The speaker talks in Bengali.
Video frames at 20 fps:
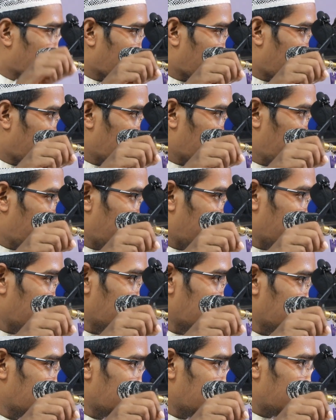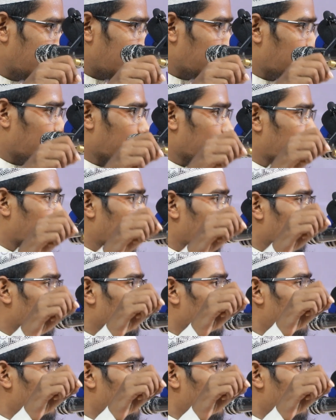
করা হবে এবং কোন